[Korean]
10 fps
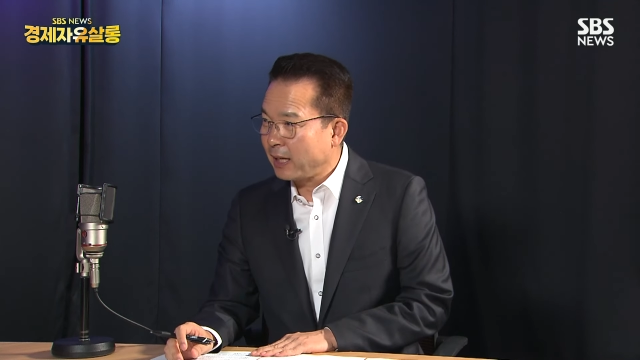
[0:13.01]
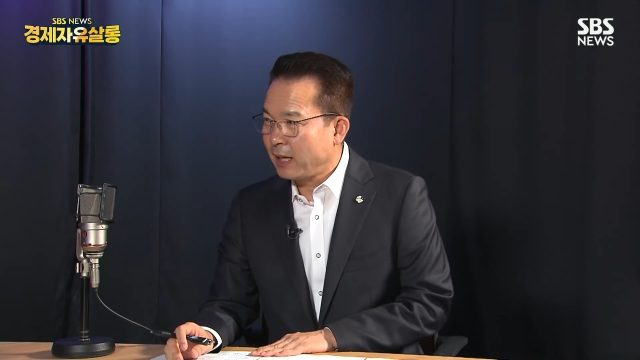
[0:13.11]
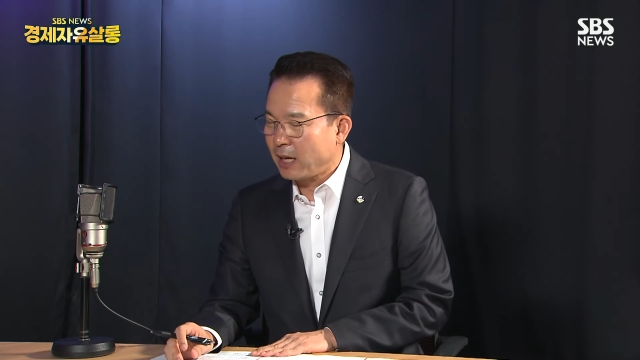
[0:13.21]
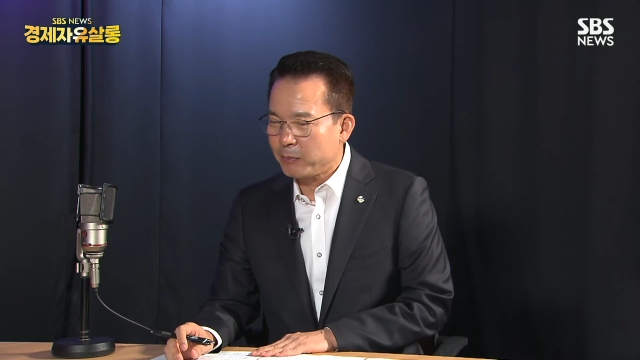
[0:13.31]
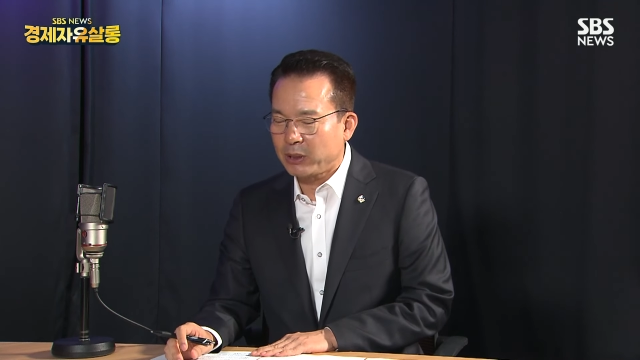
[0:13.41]
네.
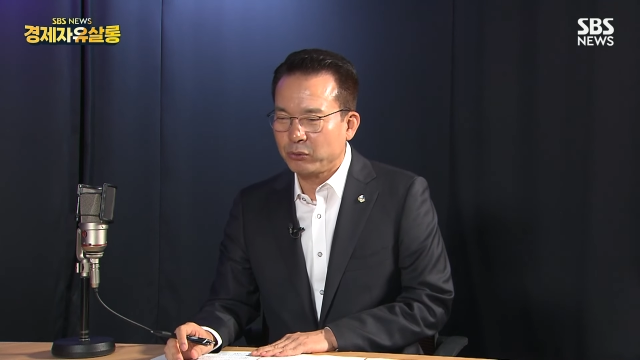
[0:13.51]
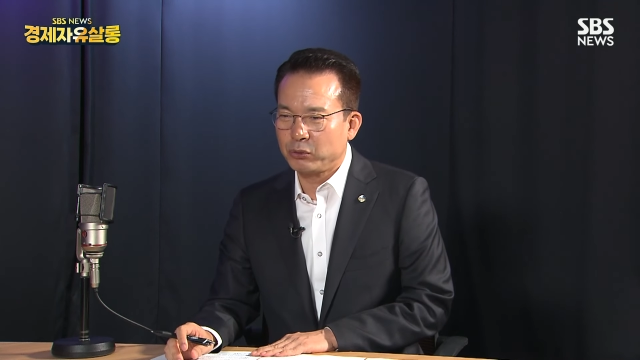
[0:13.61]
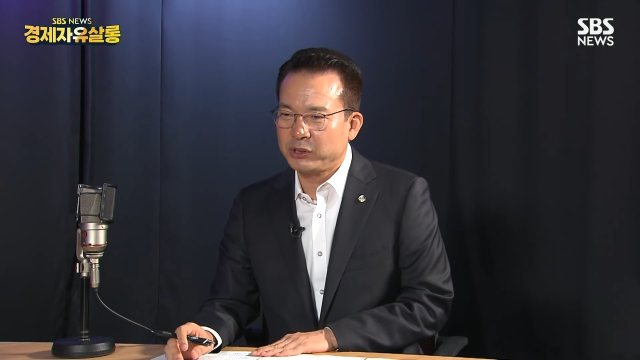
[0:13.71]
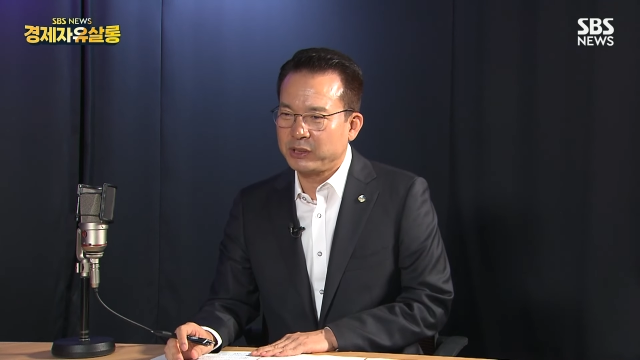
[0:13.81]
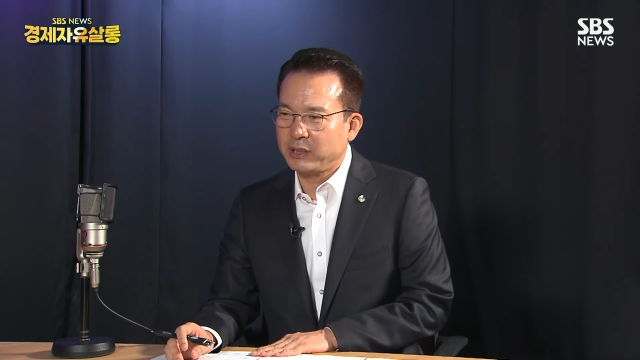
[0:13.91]

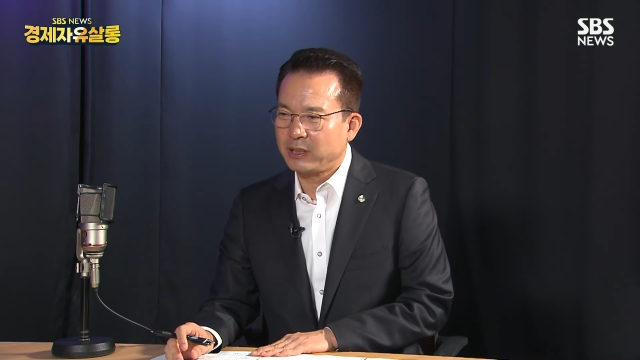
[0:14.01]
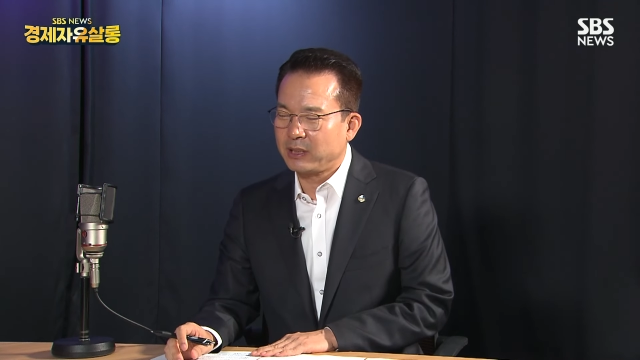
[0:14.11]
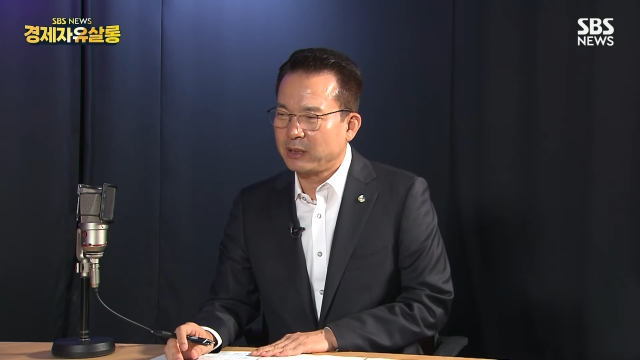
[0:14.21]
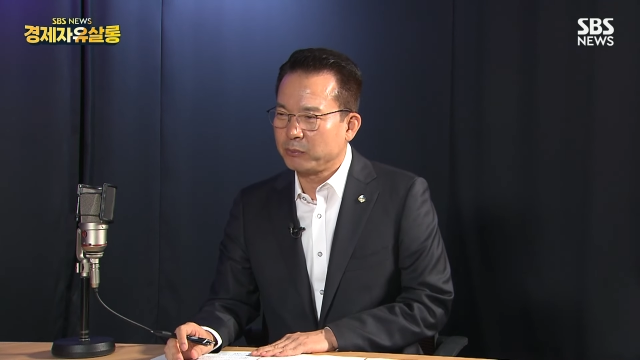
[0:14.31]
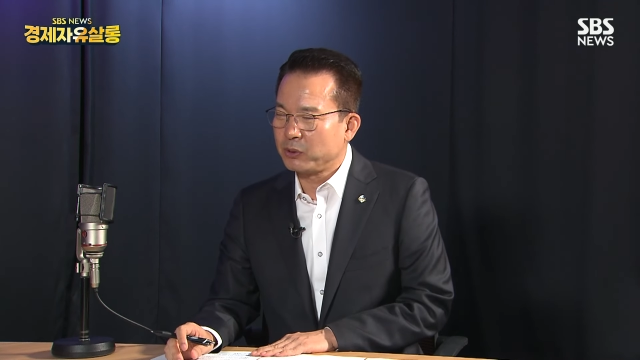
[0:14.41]
아마도
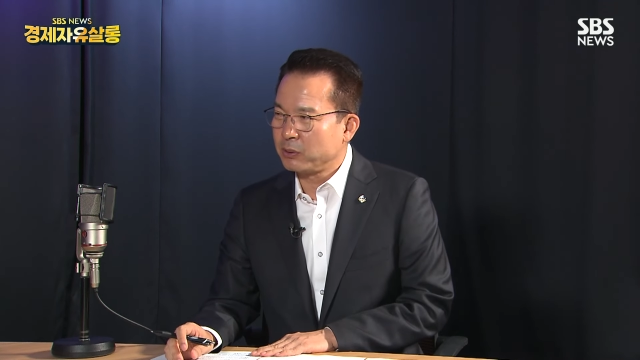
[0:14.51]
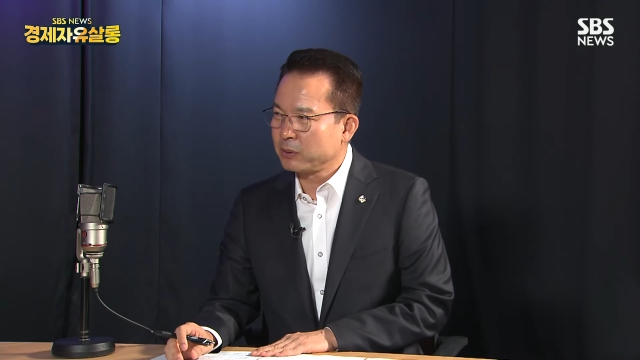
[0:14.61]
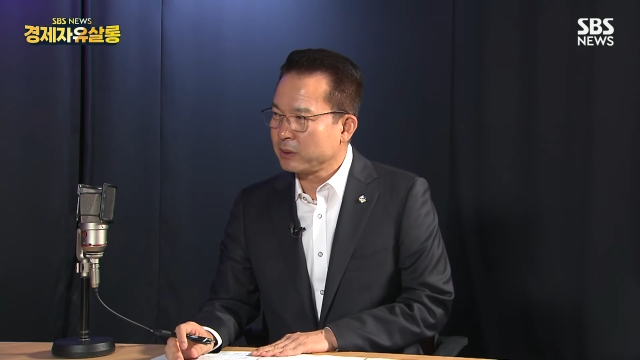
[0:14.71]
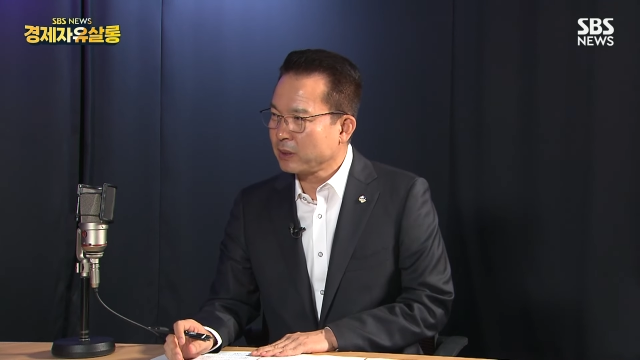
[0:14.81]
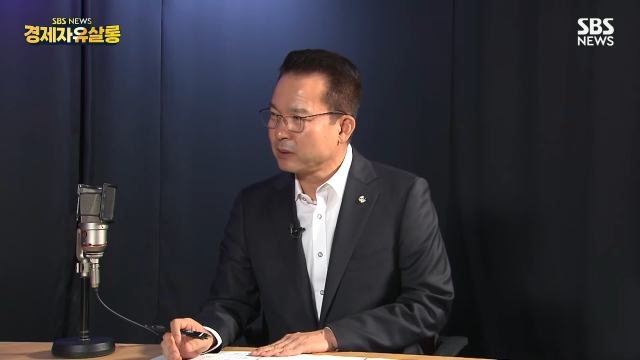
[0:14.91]
시리아나
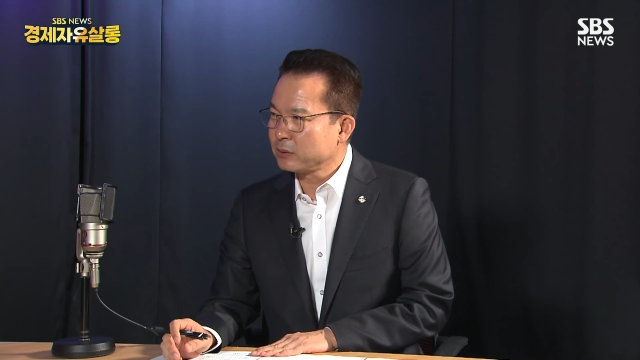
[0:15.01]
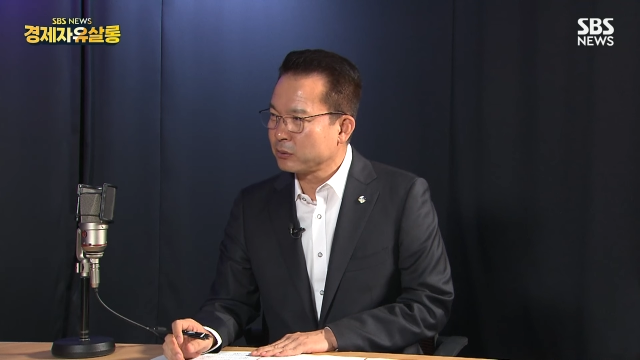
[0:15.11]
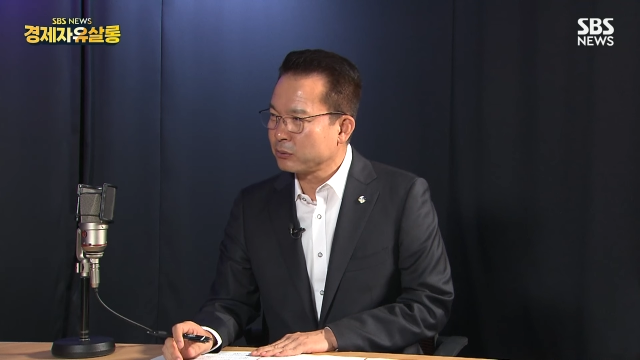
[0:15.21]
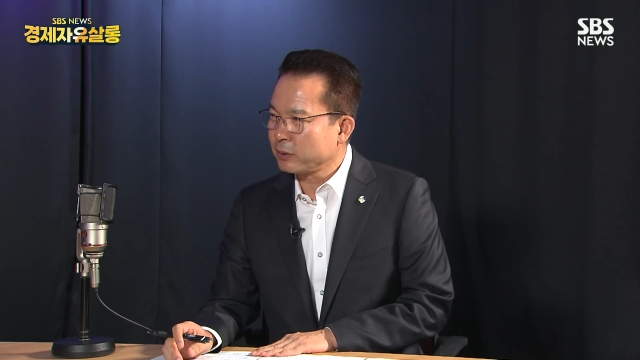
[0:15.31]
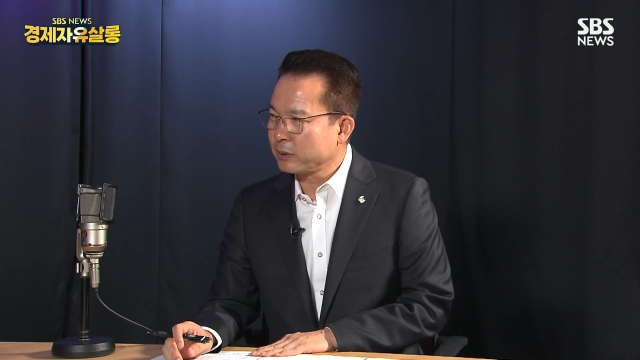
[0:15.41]
뭐 이라크
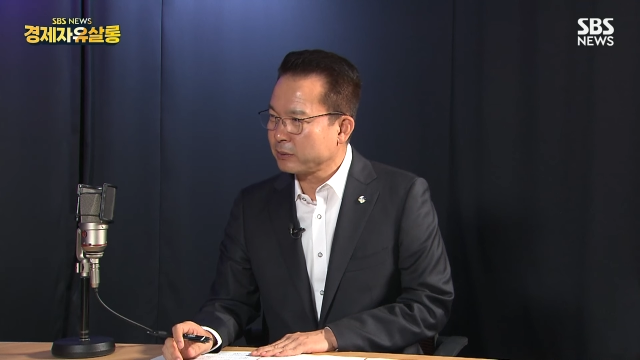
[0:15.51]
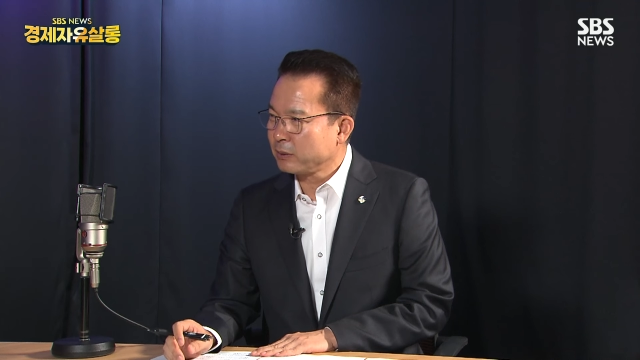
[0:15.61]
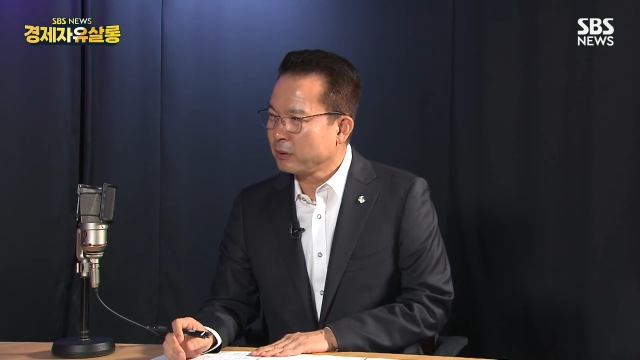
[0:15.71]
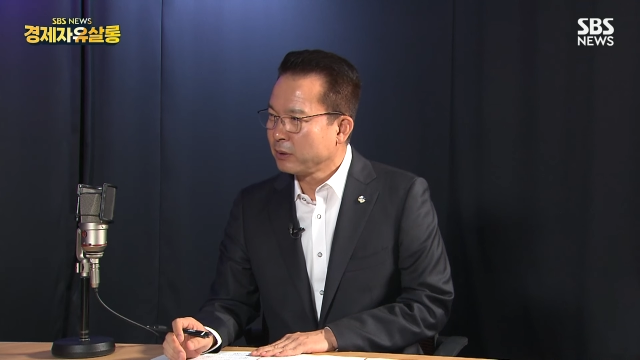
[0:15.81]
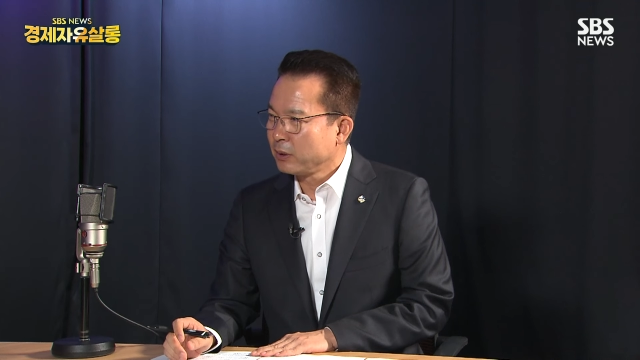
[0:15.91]
정도에서